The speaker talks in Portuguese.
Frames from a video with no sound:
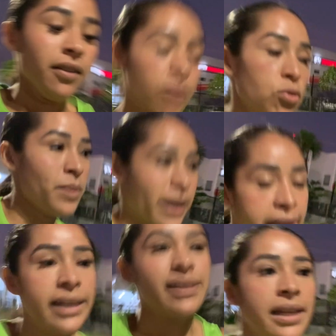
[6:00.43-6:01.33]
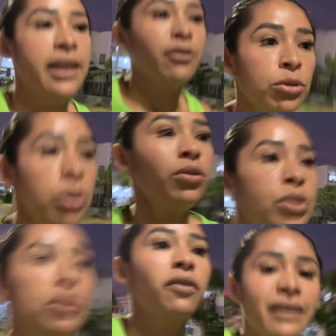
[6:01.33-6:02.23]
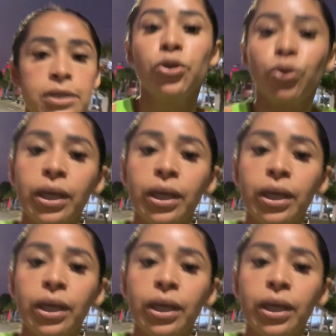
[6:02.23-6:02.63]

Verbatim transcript: Tô me aquecendo. Hoje eu vou fazer 8